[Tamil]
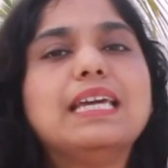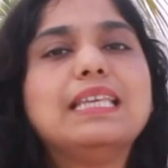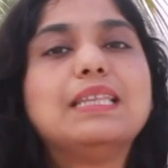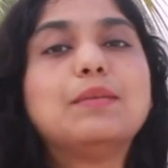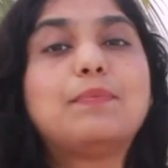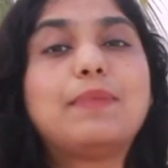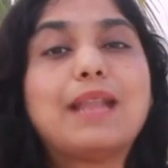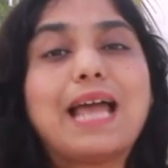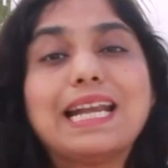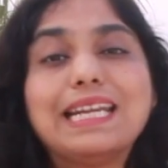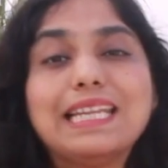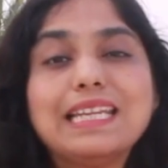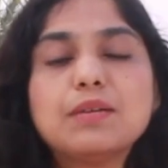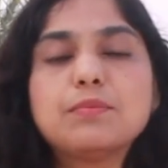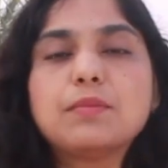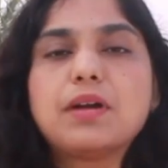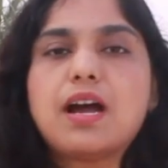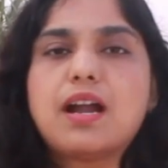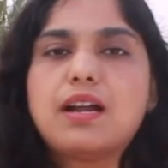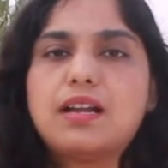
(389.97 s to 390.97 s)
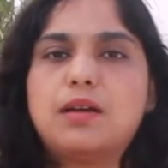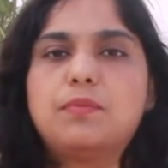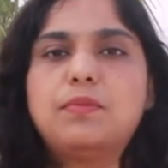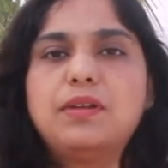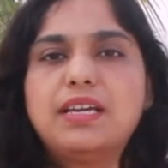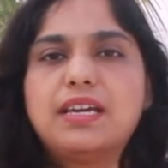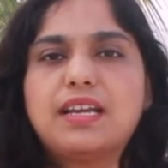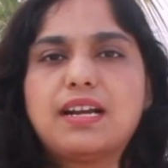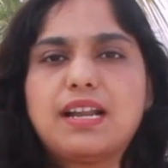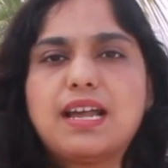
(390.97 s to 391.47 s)
இது பிளாட்டினம் கார்டு
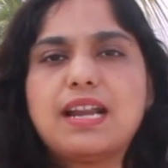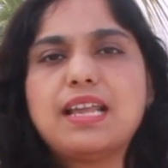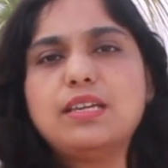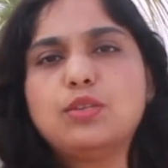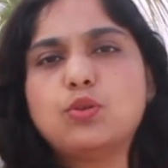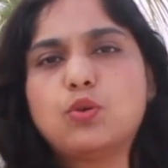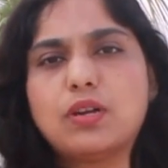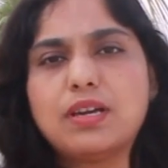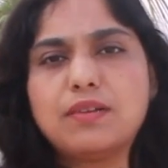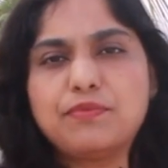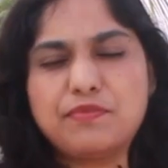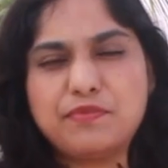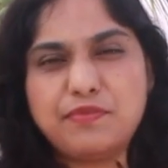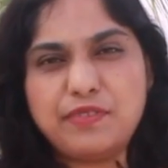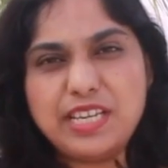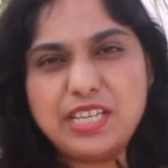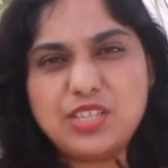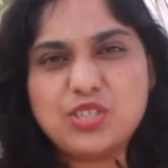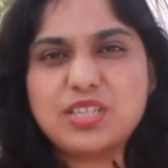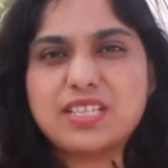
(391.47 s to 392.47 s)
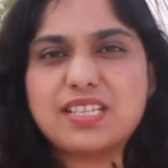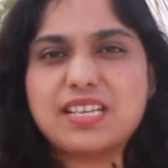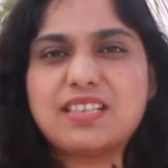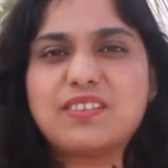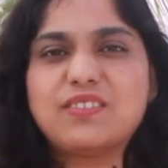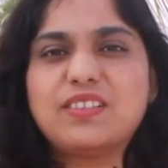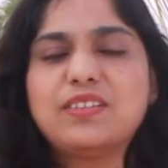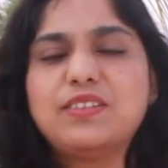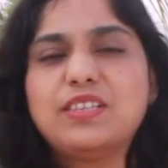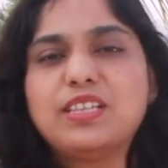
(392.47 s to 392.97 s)
அப்படிங்கிறனால இதோட ஃபீச்சர்ஸ்
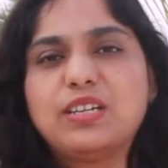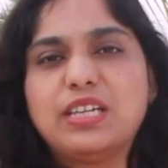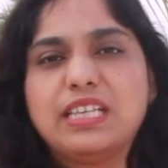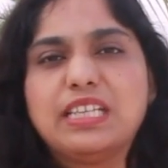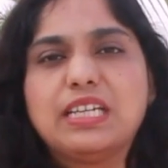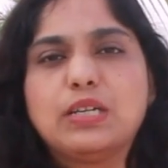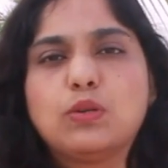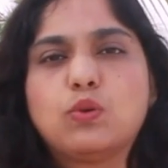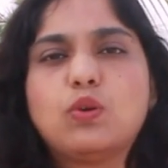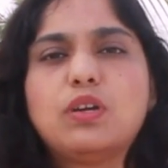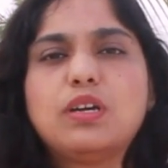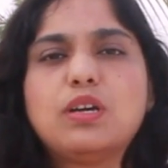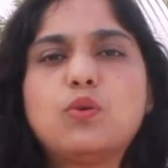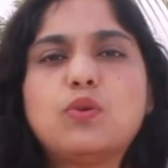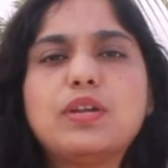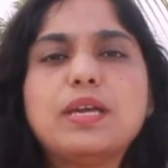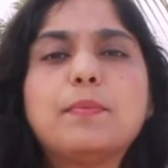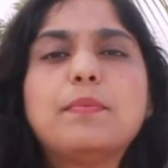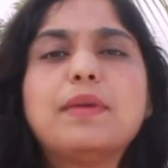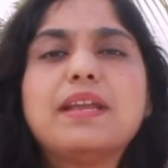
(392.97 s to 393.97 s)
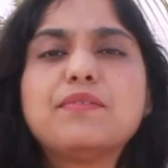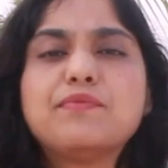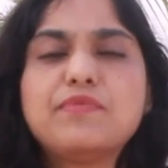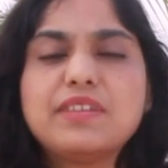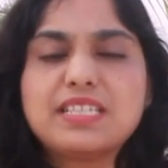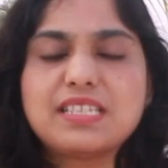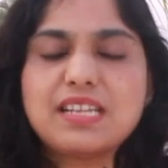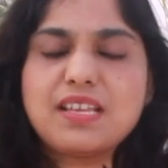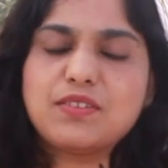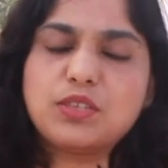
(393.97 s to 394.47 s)
அதாவது இது இதுக்கு கொடுக்கக்கூடிய
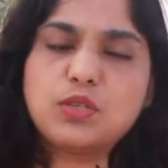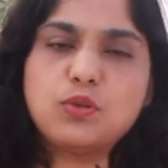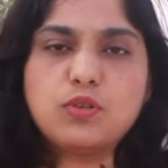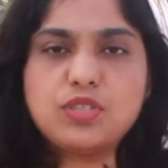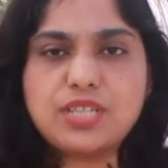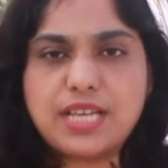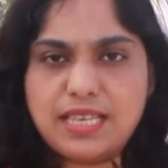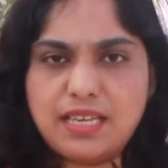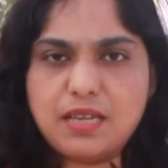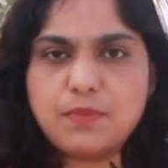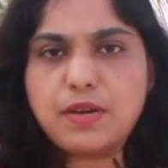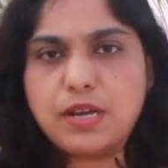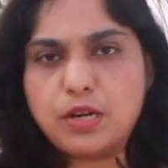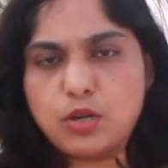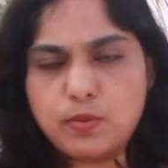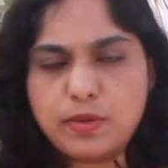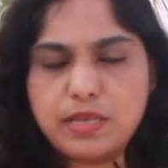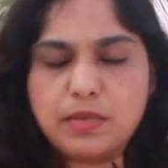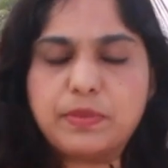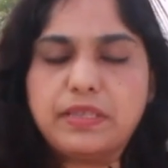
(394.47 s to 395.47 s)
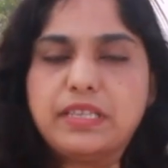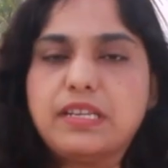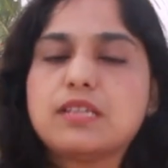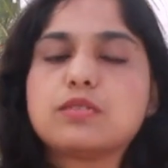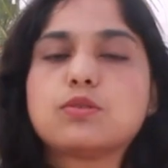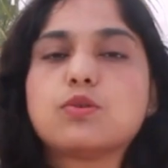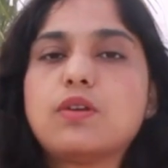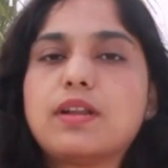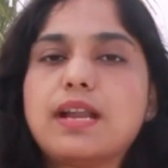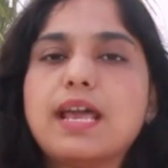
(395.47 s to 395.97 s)
பெனிஃபிட்ஸ்லாம் வந்து கொஞ்சம் அதிகமாக இருக்கும் அதை பற்றி
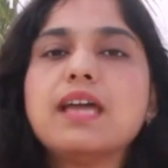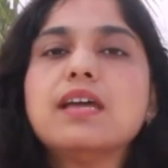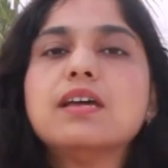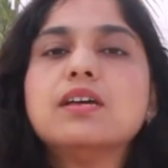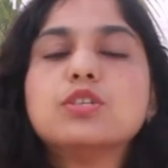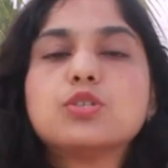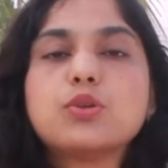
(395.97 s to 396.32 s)
நான் சொல்கிறேன்